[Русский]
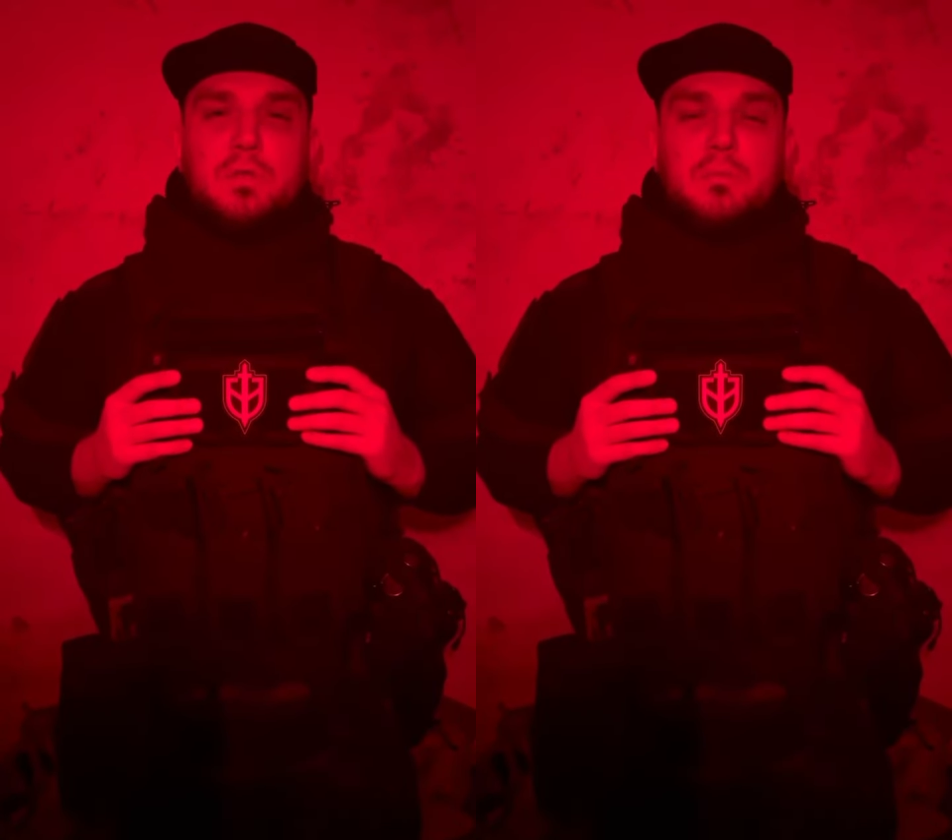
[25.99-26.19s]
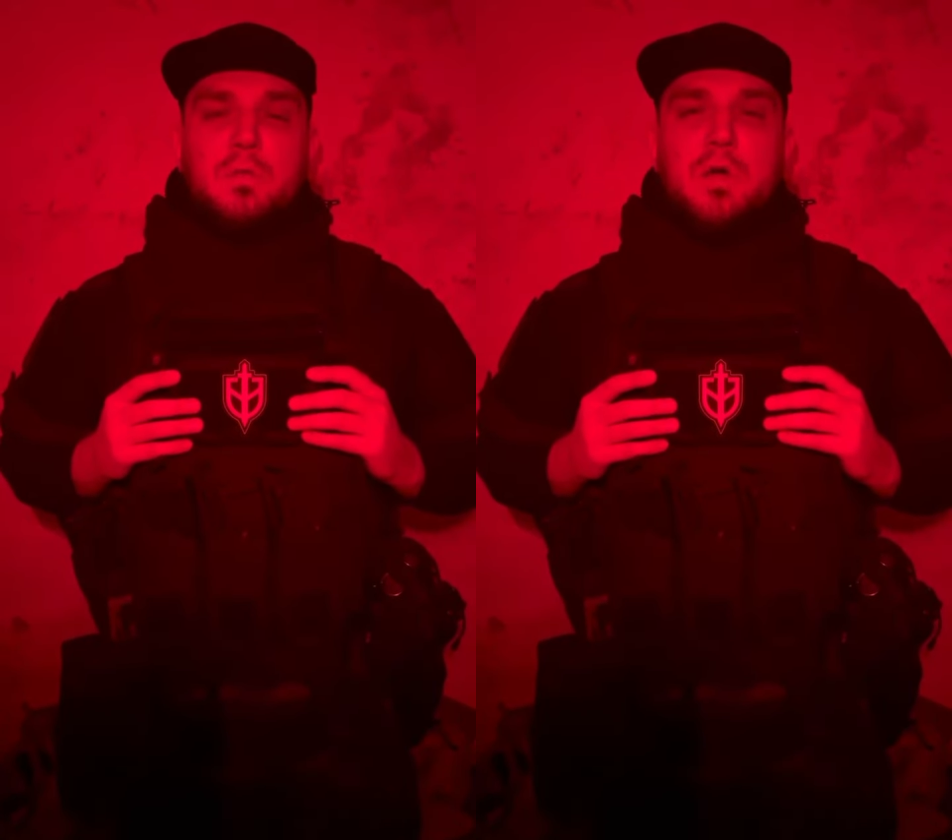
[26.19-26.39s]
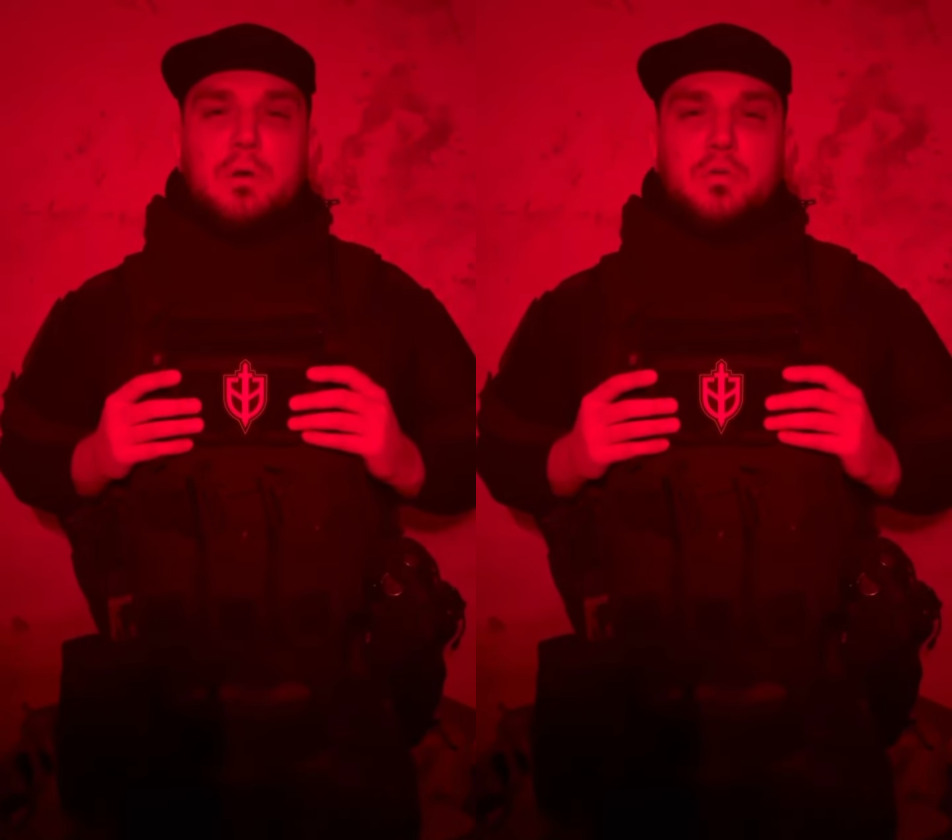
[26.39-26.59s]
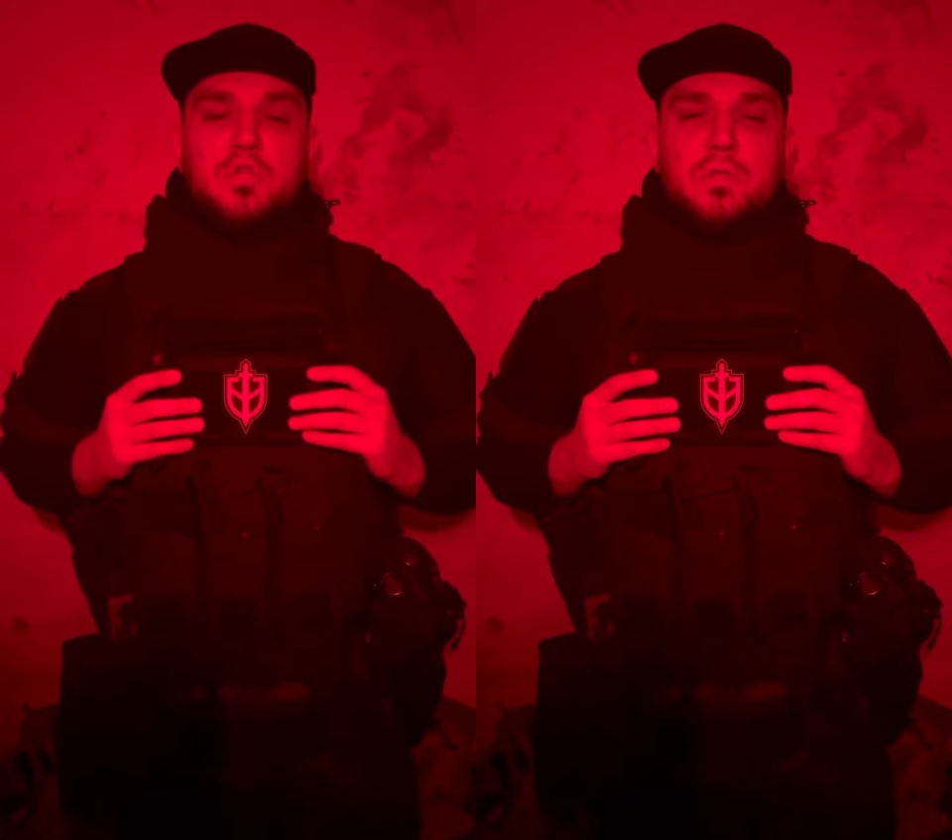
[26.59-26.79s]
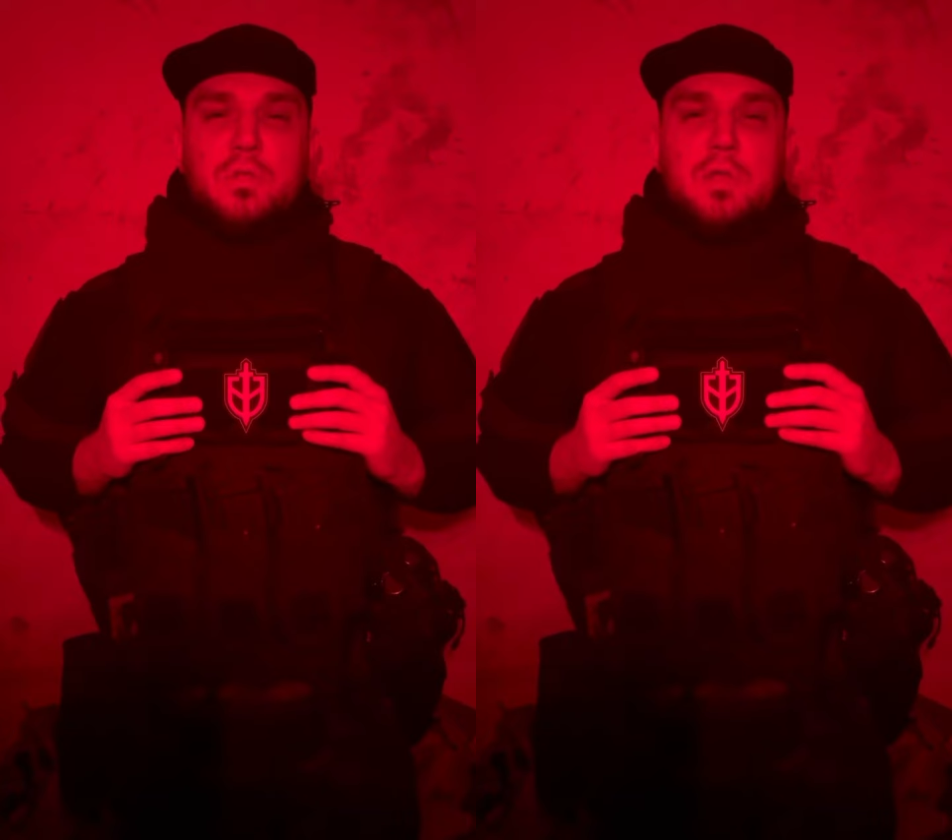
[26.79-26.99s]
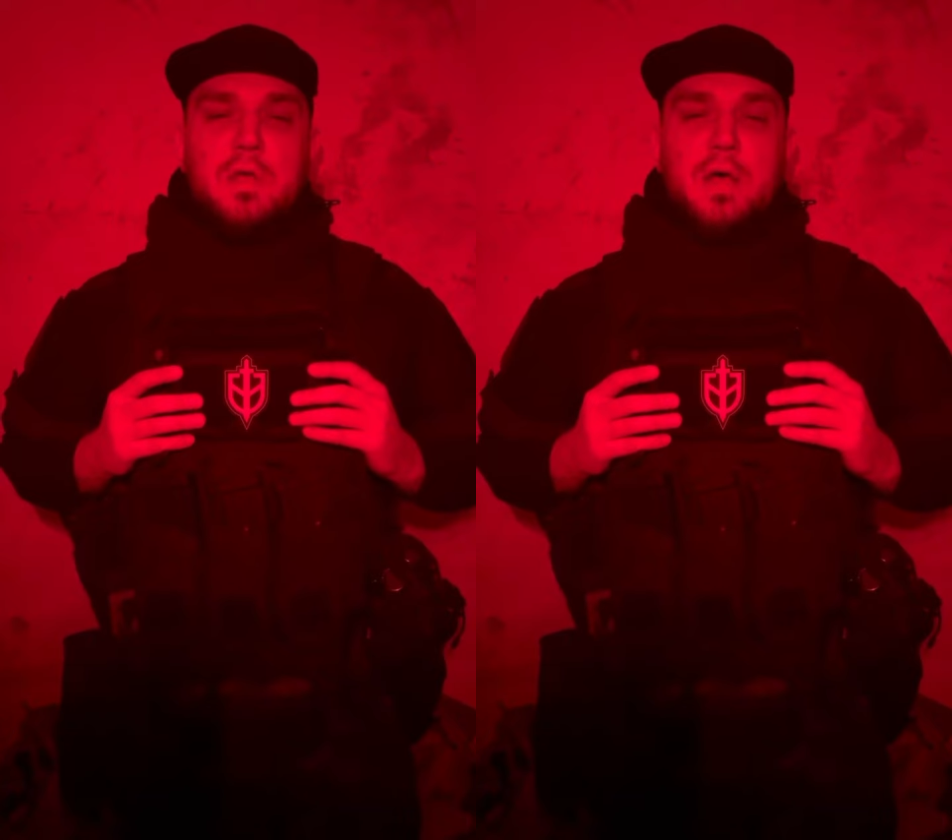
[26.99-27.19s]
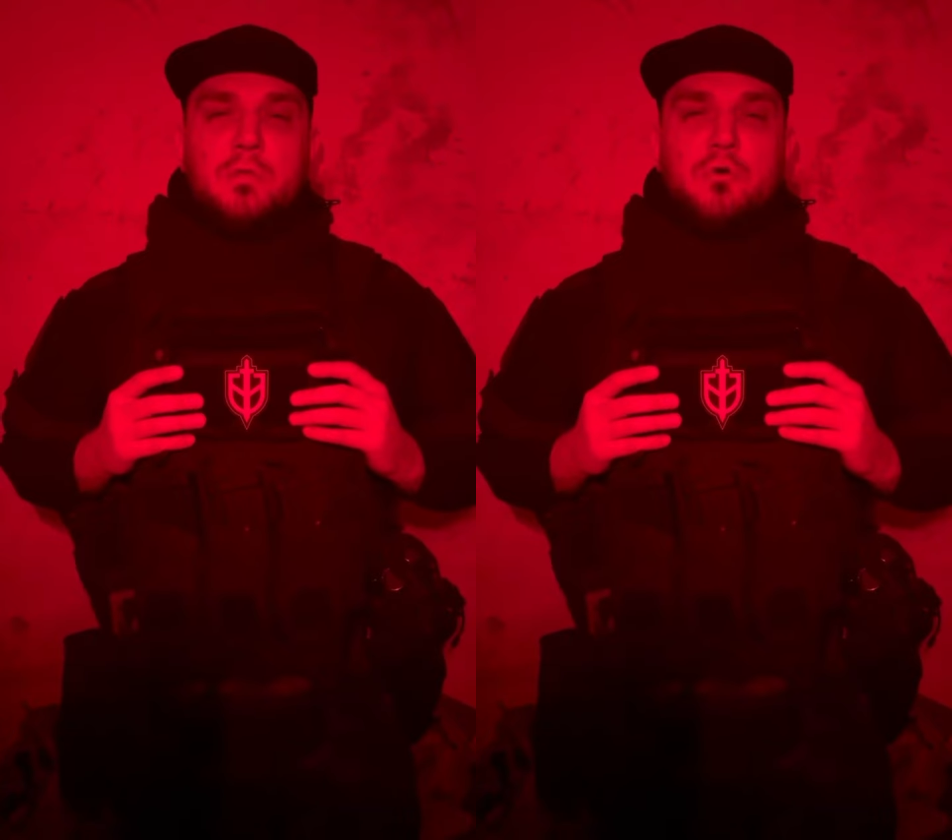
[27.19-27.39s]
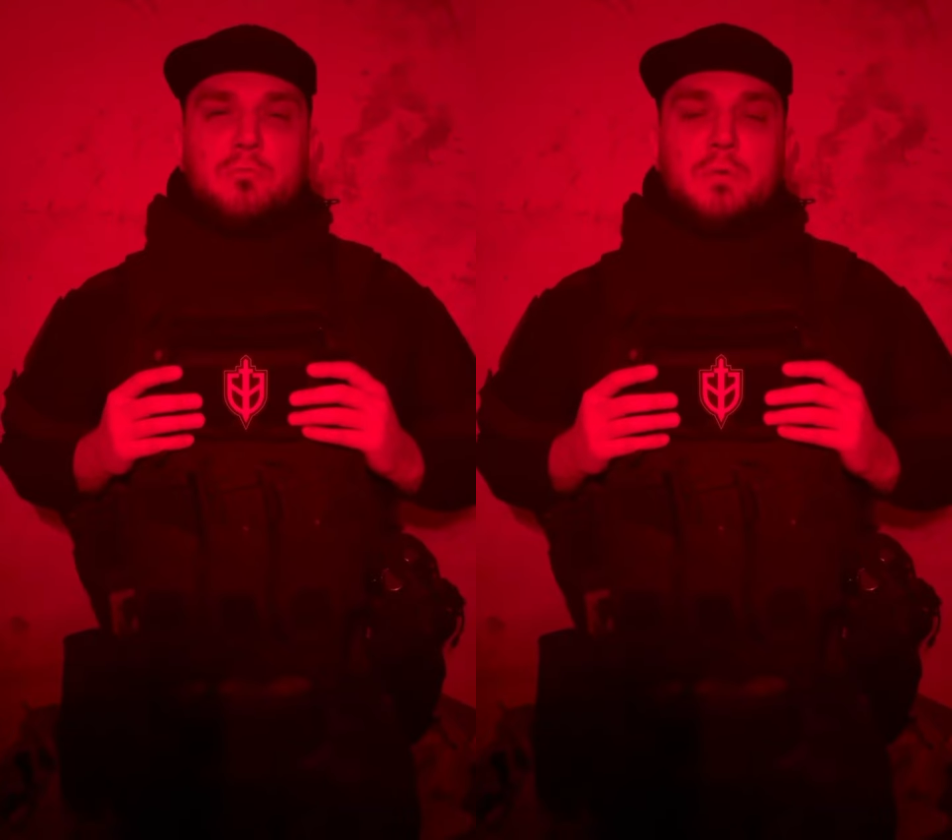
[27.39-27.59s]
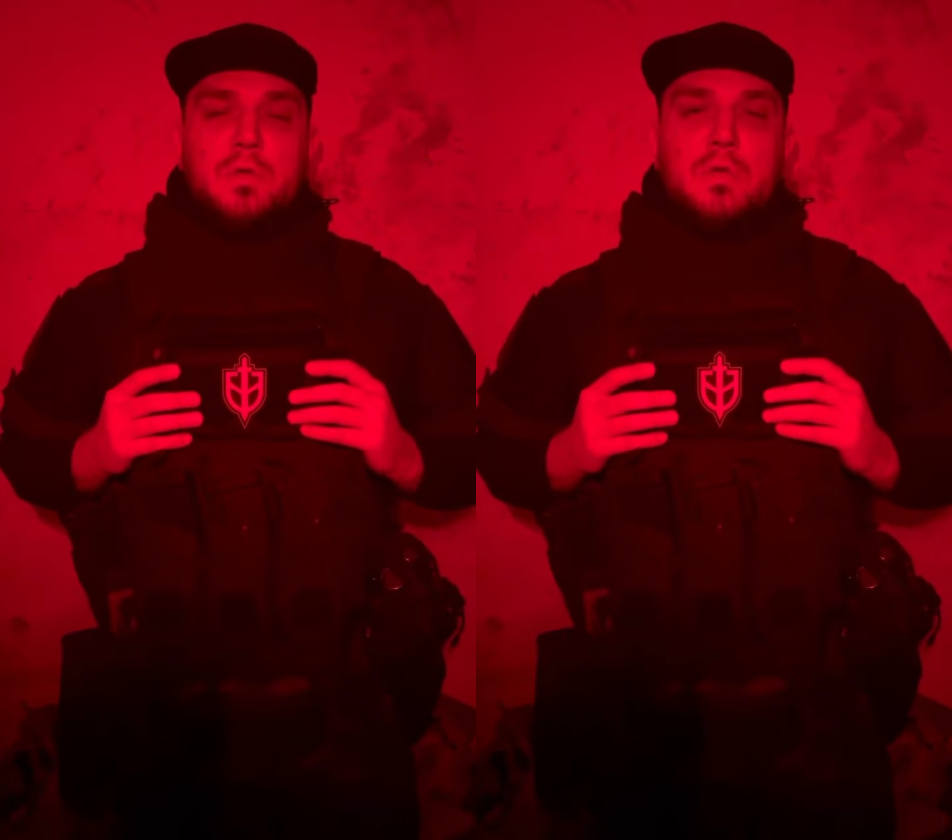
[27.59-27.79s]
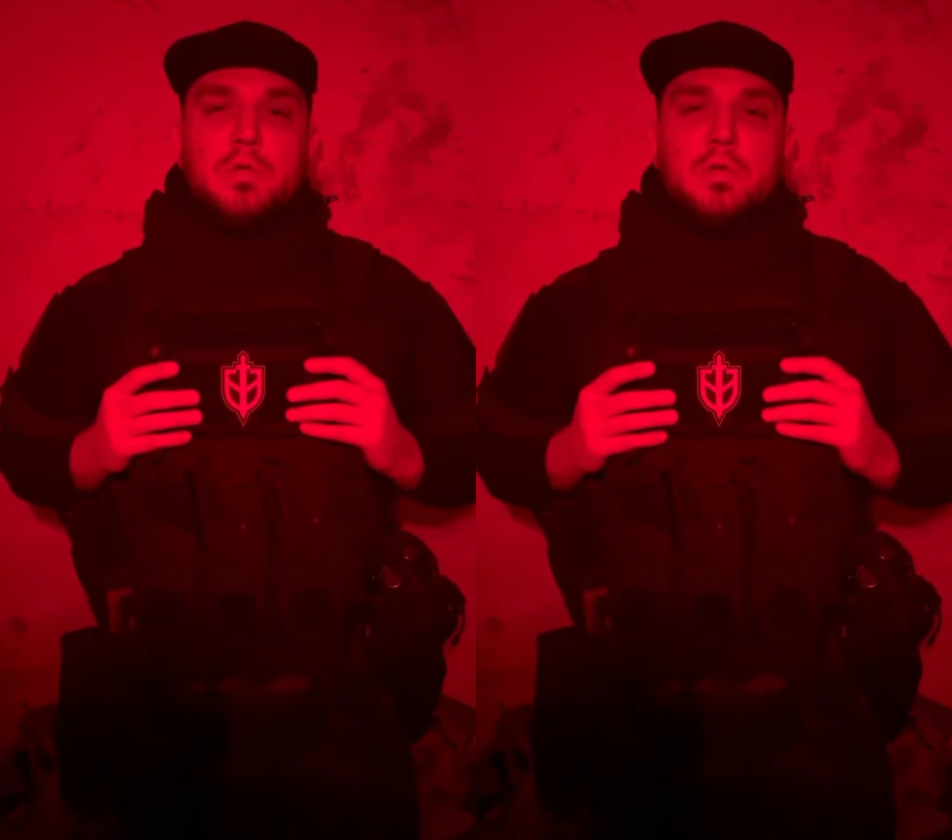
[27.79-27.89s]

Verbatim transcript: и Белгородщины о том,